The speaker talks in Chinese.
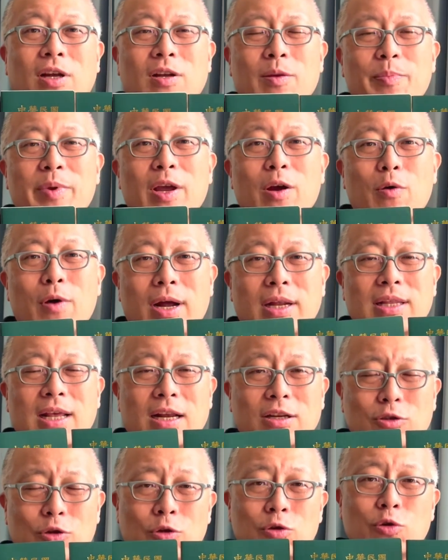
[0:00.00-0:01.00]
的变化
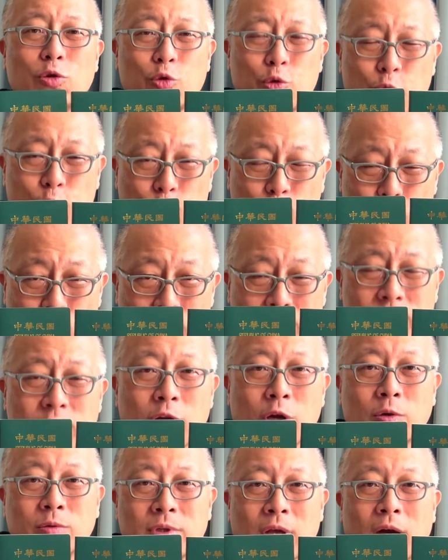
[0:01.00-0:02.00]
当中寻
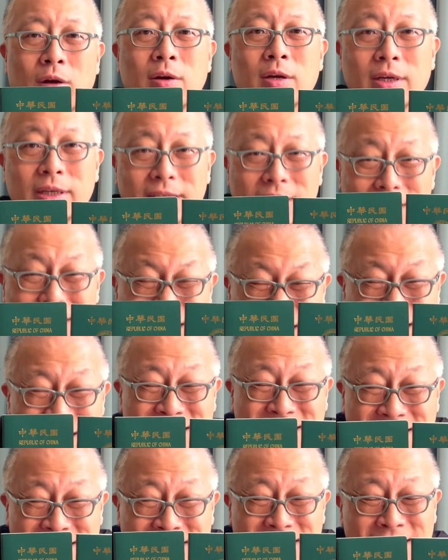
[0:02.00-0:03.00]
求到。一
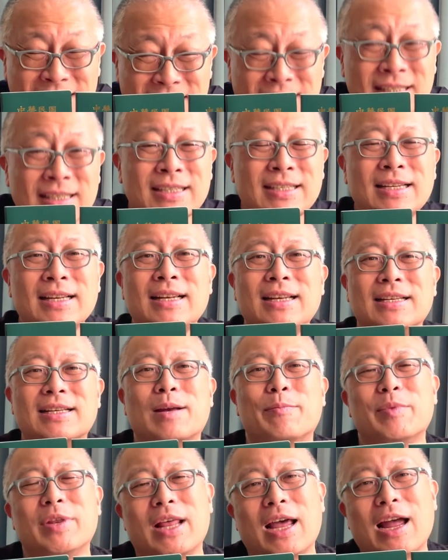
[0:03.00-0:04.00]
丝丝心理
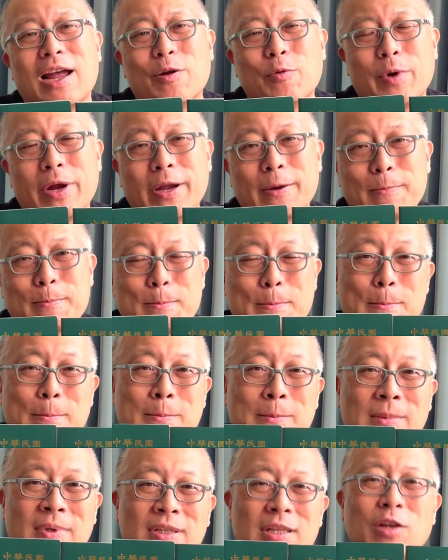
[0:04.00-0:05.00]
上面的安慰，
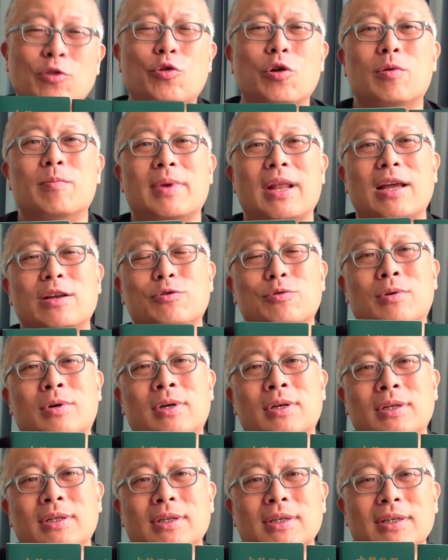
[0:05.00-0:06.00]
但对我们来
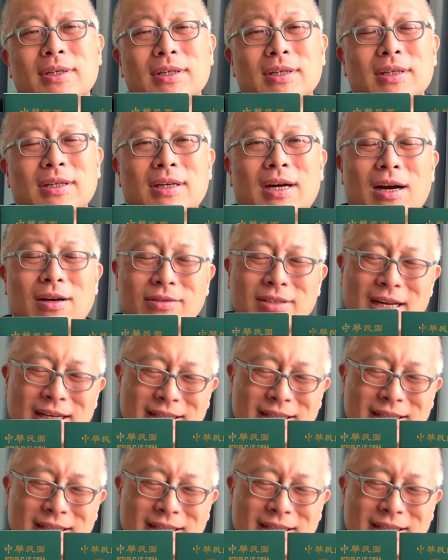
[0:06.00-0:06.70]
说，好像